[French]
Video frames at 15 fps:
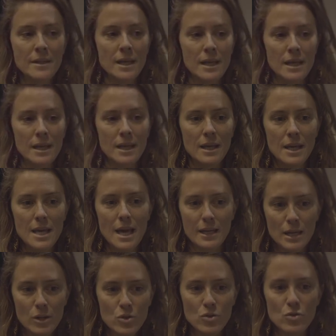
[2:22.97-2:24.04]
Et il y a
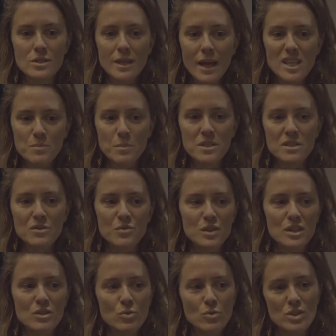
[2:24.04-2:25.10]
quelque chose de très
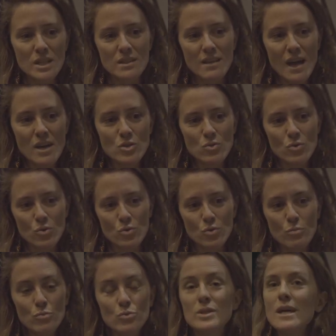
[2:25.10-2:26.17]
spécifique de cet âge euh, de
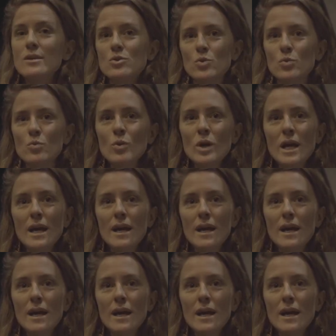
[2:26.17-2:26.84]
mutation.